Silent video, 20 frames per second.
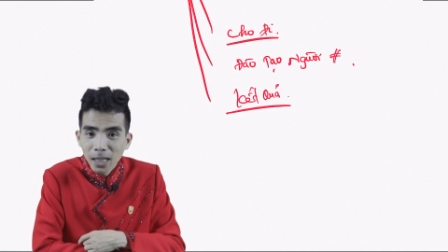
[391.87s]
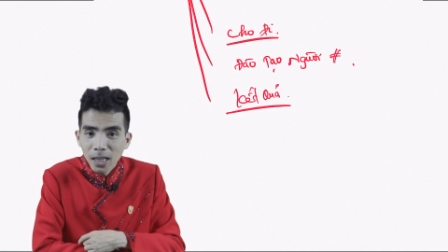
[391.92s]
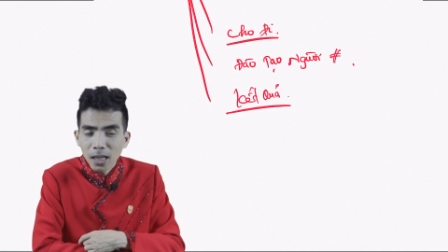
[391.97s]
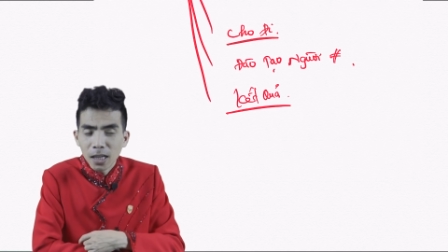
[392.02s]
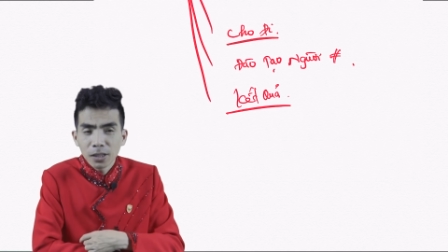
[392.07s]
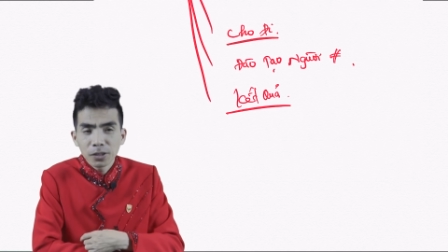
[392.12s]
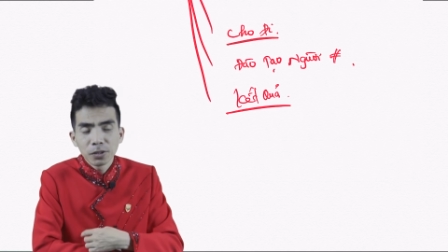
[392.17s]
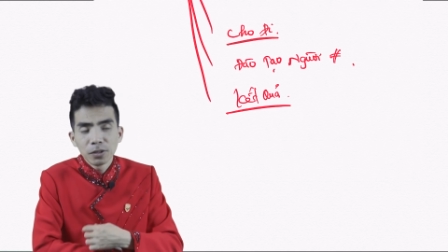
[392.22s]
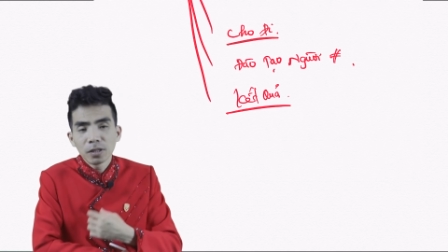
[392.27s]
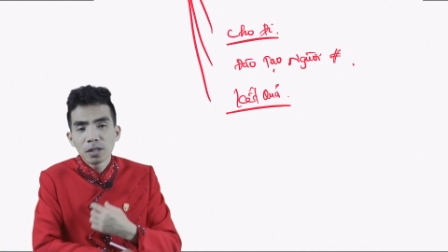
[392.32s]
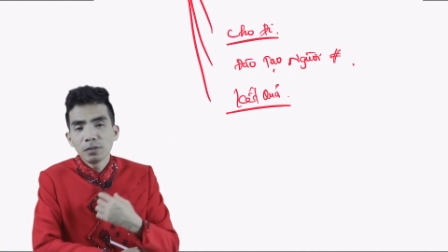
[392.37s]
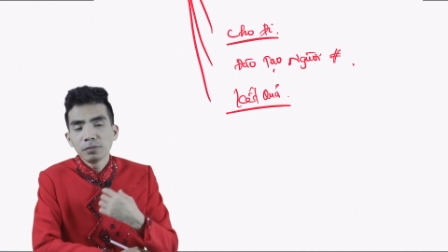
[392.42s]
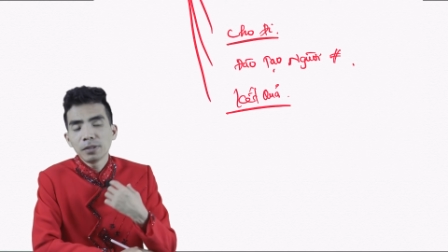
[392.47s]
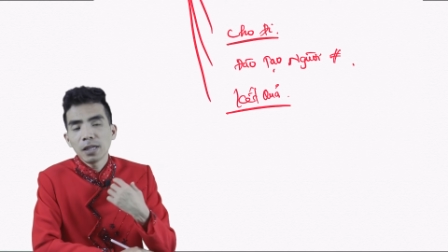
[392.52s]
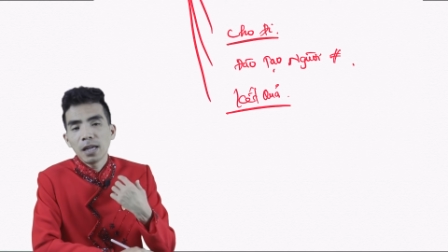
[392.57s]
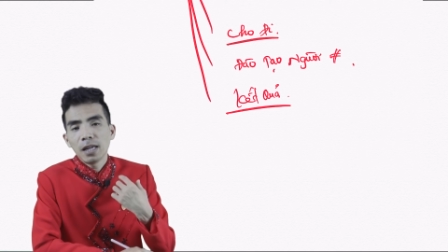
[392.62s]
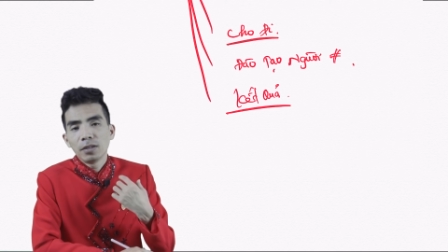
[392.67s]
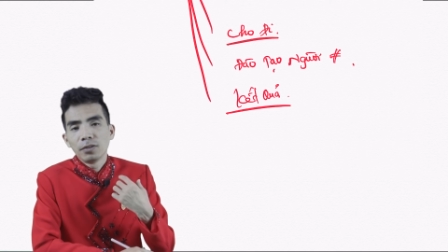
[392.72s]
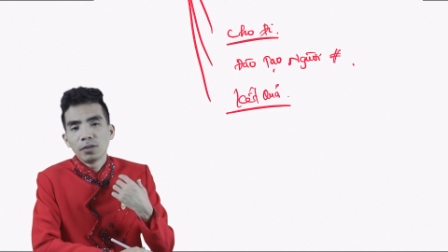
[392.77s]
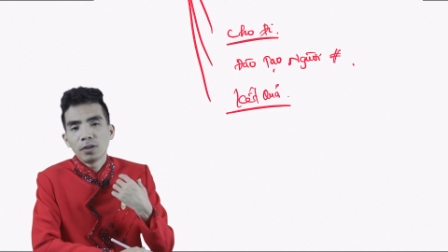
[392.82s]
à, tôi không
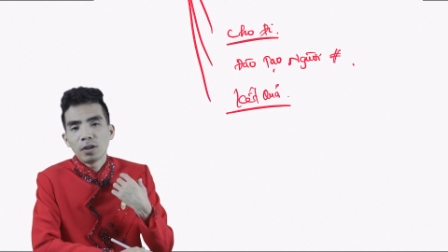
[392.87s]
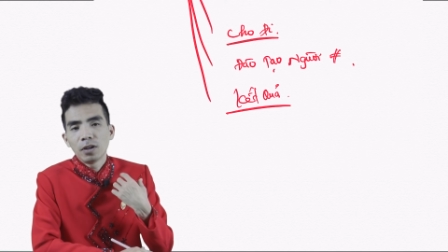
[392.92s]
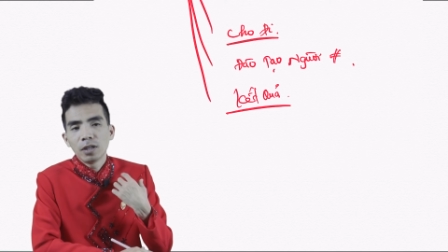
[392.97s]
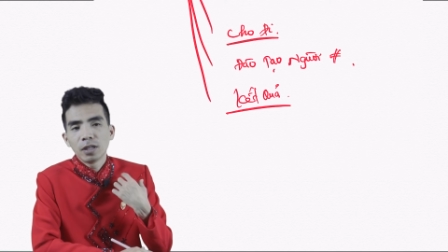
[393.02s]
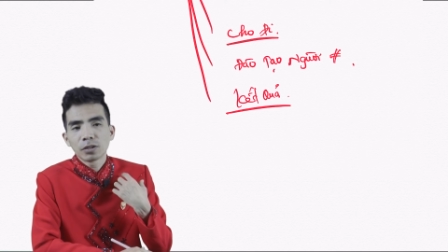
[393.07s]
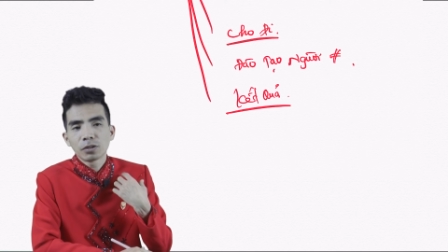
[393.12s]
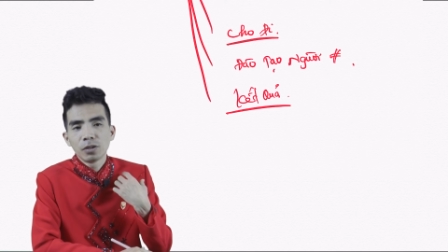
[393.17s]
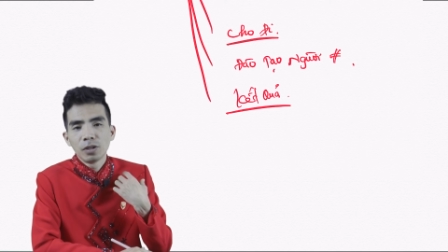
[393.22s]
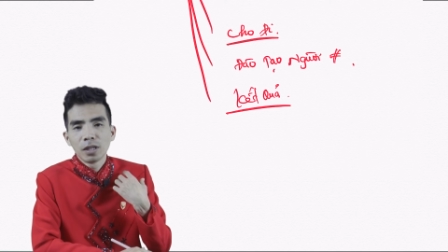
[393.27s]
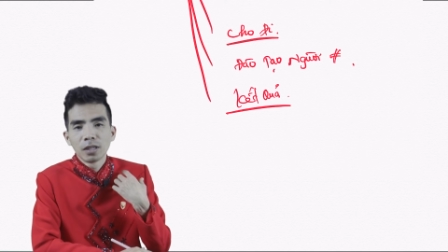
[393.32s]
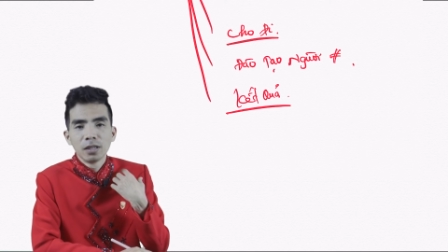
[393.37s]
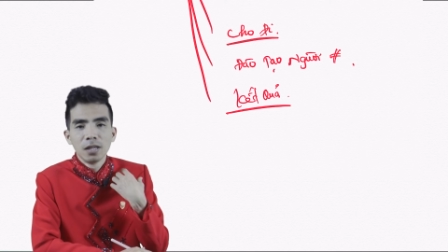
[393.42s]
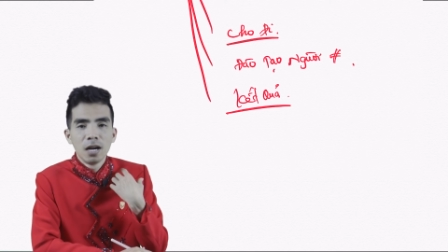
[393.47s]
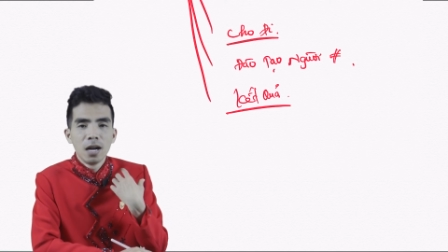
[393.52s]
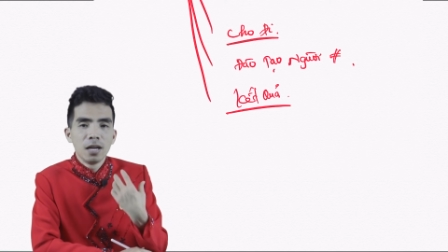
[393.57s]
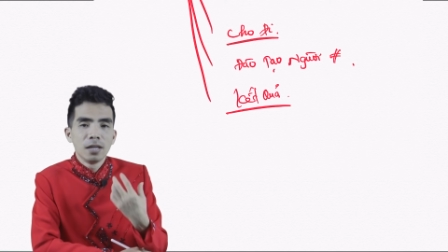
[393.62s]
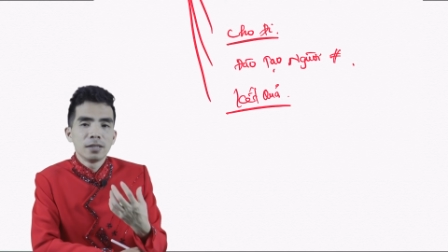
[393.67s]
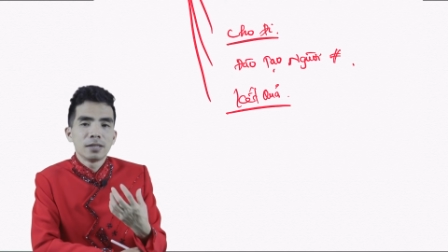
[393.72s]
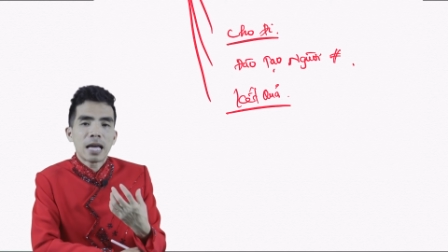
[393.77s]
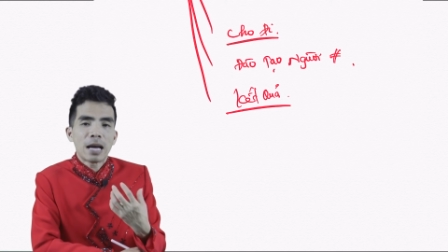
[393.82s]
thể nói là tôi là
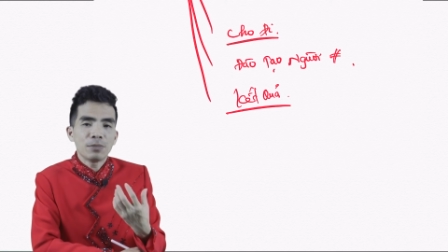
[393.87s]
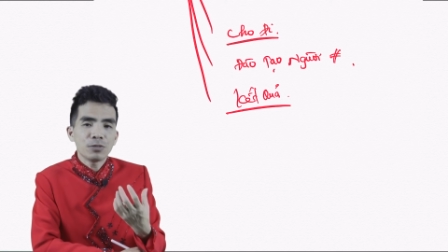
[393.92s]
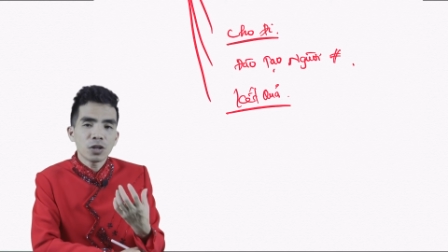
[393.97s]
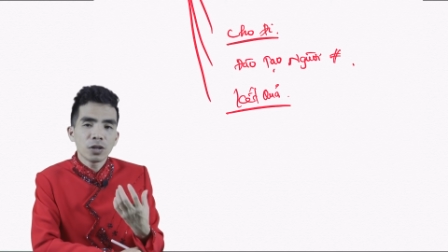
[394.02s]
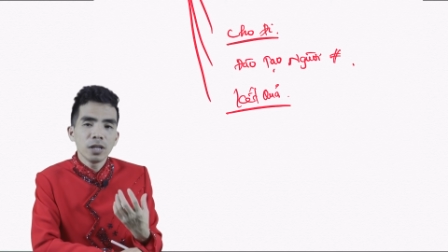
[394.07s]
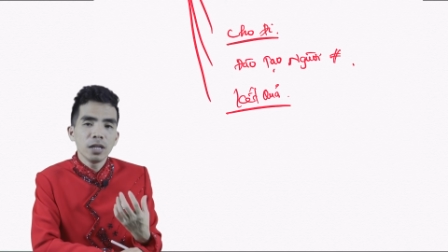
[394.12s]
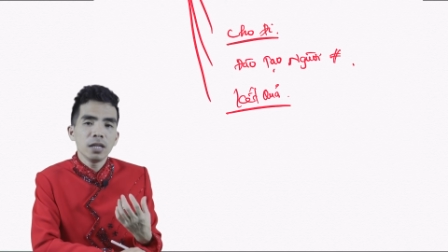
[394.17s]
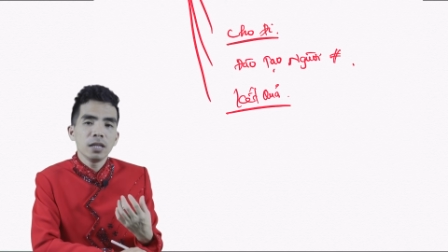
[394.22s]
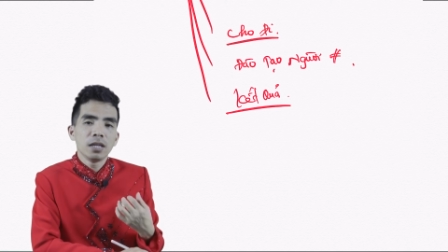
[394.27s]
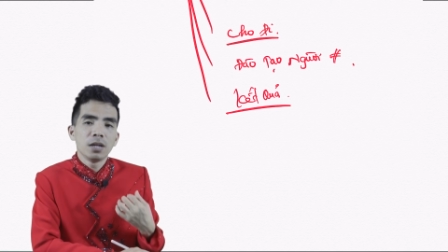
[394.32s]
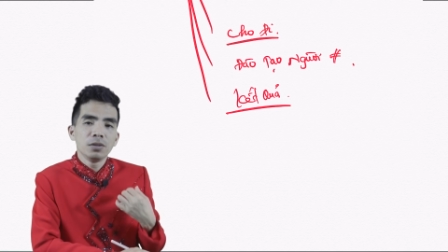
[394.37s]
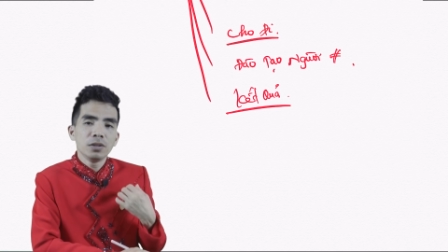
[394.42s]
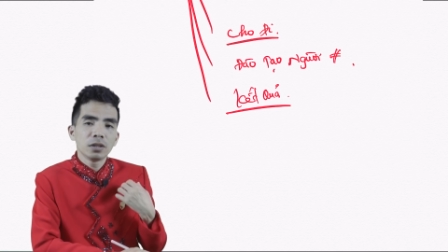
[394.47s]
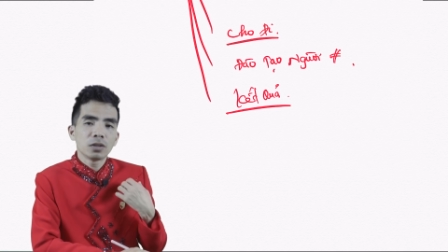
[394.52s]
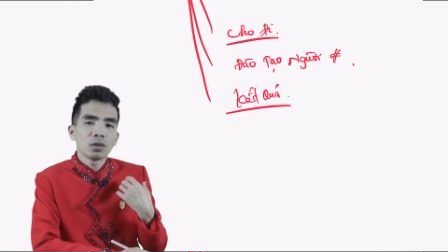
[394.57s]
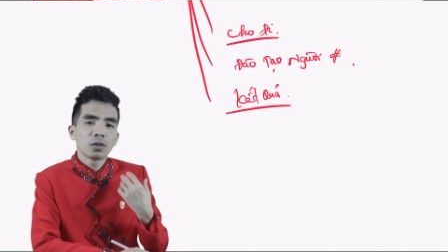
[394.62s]
người dám cho đi nếu như